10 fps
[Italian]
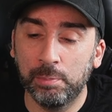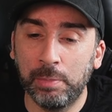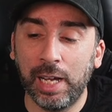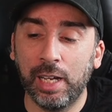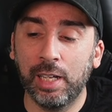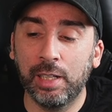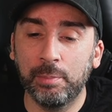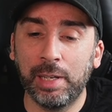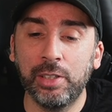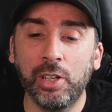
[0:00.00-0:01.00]
Ma...
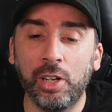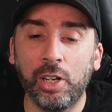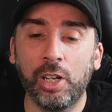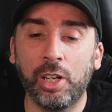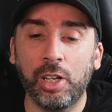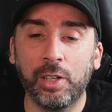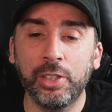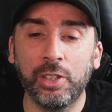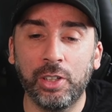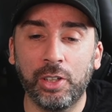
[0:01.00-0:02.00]
Ma no,
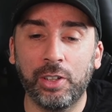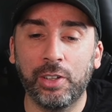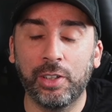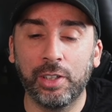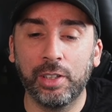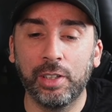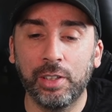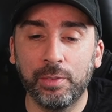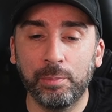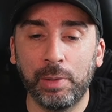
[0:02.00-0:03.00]
no.
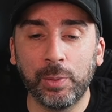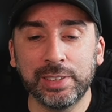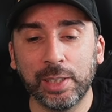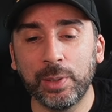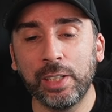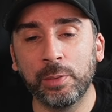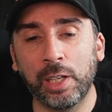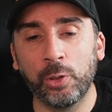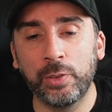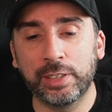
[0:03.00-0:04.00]
Ma questa qua non
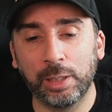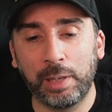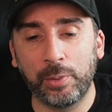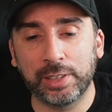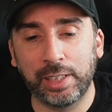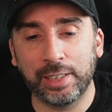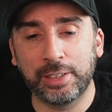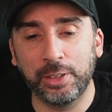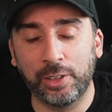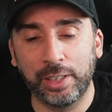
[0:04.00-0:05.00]
l'avevo vista mai, questa
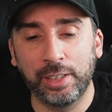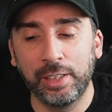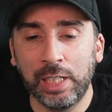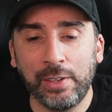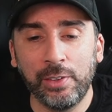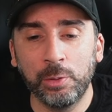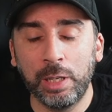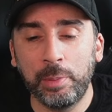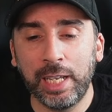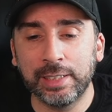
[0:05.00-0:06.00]
reazione. Non l'avevo
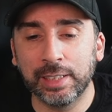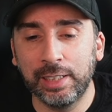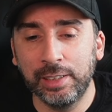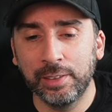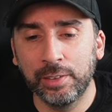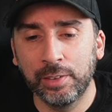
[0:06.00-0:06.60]
mai presa?